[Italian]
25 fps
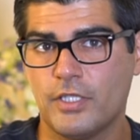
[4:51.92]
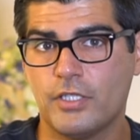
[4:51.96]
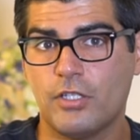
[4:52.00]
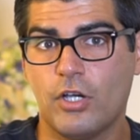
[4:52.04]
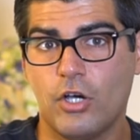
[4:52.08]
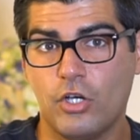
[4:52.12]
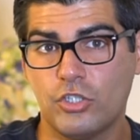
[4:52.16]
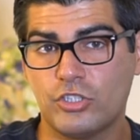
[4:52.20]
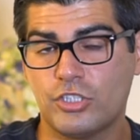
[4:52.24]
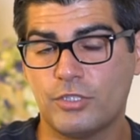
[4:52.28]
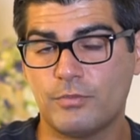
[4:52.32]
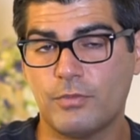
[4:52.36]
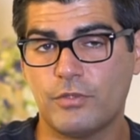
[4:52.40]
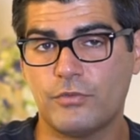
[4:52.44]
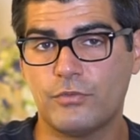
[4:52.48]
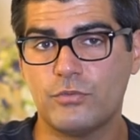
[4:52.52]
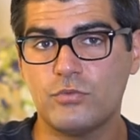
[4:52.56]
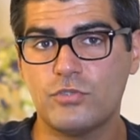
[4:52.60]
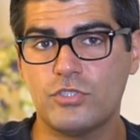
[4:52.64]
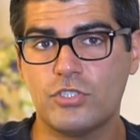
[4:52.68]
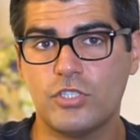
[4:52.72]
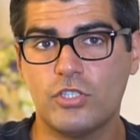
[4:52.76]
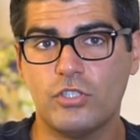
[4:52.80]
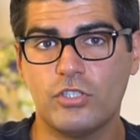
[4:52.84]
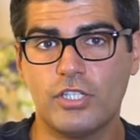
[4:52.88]
Ottima
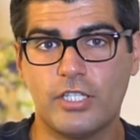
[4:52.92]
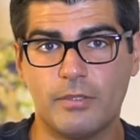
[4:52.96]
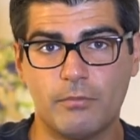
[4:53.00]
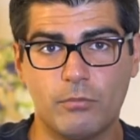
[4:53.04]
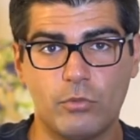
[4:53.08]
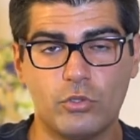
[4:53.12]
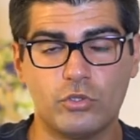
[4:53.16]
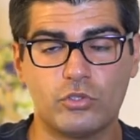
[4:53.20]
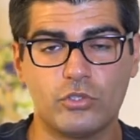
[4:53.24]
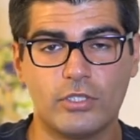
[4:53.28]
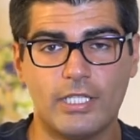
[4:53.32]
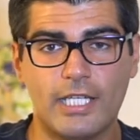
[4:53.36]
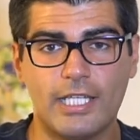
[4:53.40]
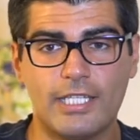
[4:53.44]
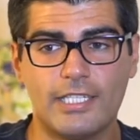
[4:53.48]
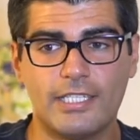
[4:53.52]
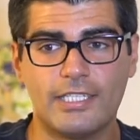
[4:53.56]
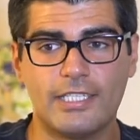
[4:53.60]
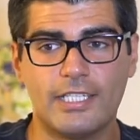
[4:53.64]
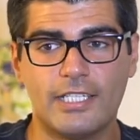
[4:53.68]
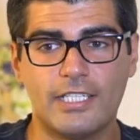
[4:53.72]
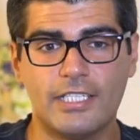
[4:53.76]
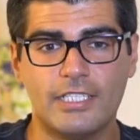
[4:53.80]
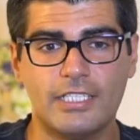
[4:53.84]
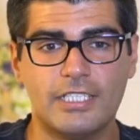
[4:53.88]
funzione, molto
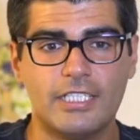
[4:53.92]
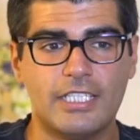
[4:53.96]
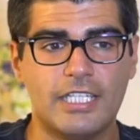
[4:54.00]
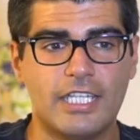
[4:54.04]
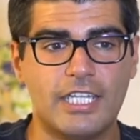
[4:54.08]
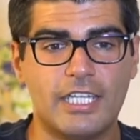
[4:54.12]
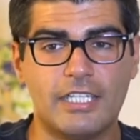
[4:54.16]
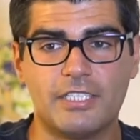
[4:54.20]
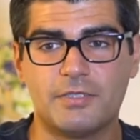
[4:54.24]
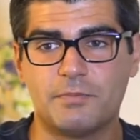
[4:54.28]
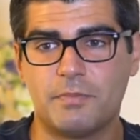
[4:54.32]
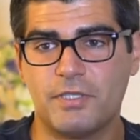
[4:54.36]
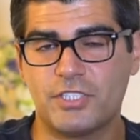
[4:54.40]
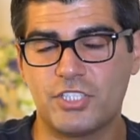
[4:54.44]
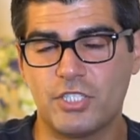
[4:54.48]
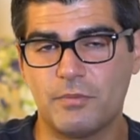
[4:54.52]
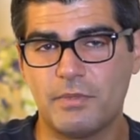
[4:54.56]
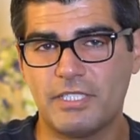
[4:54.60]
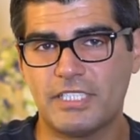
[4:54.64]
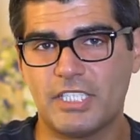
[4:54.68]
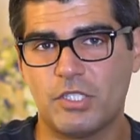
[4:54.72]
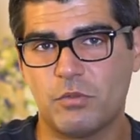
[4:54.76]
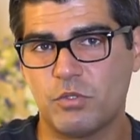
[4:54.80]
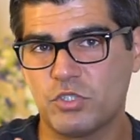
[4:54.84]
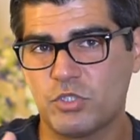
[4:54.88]
carina e
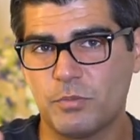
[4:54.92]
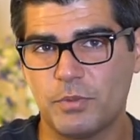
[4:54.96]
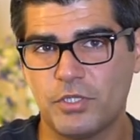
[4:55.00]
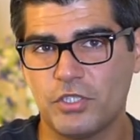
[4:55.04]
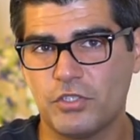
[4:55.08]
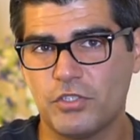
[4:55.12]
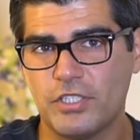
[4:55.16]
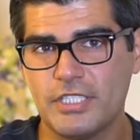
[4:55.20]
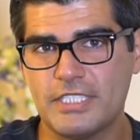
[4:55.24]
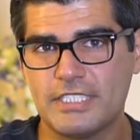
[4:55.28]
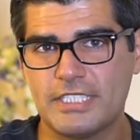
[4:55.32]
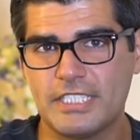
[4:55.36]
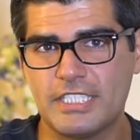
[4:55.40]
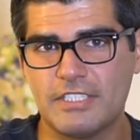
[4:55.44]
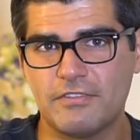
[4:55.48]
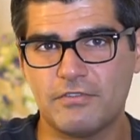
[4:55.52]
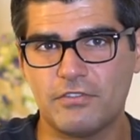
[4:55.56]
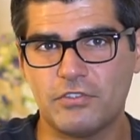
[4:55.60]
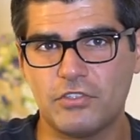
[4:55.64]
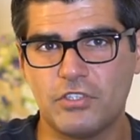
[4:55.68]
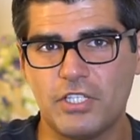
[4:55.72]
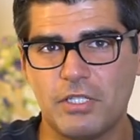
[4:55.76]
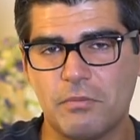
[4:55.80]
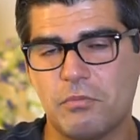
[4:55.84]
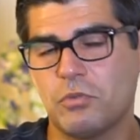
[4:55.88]
specialmente in questo periodo
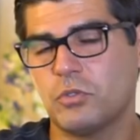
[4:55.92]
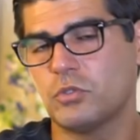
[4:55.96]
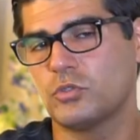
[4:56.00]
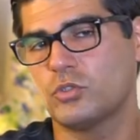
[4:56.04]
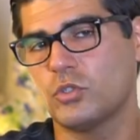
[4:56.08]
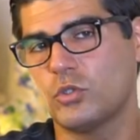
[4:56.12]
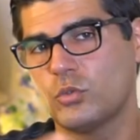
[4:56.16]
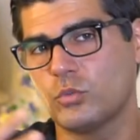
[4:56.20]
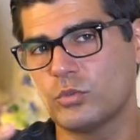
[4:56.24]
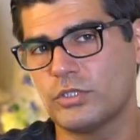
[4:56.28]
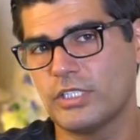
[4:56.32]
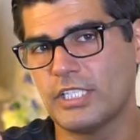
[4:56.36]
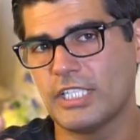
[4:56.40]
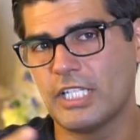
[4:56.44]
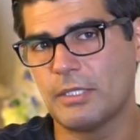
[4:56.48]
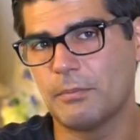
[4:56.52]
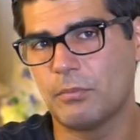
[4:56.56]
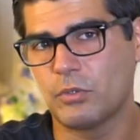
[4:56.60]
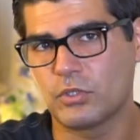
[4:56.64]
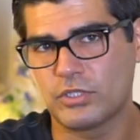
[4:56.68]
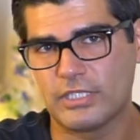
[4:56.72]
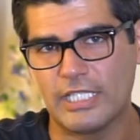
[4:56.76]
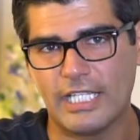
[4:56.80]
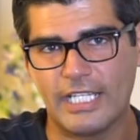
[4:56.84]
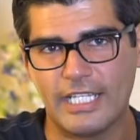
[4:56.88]
estivo è molto utile da
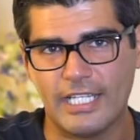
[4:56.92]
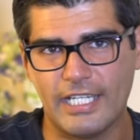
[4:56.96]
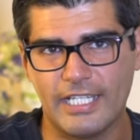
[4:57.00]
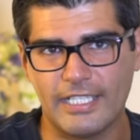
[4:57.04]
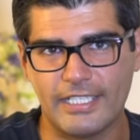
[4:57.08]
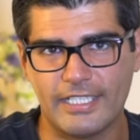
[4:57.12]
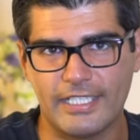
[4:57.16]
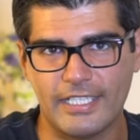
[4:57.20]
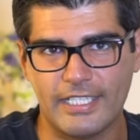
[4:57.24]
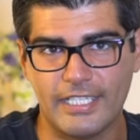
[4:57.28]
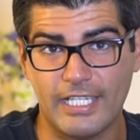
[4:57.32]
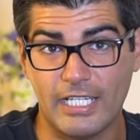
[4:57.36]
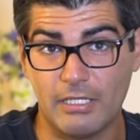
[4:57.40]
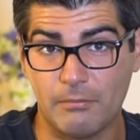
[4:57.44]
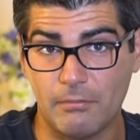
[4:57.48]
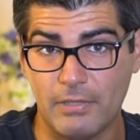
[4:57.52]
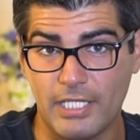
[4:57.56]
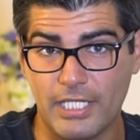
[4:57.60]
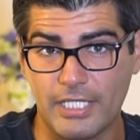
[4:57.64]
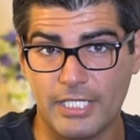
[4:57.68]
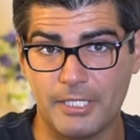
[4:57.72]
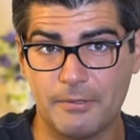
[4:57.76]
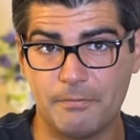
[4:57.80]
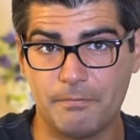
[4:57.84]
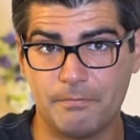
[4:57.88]
portare anche al
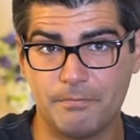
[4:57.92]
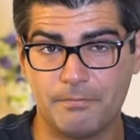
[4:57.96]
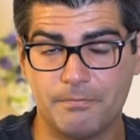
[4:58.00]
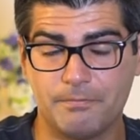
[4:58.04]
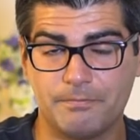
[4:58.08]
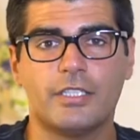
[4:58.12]
mare.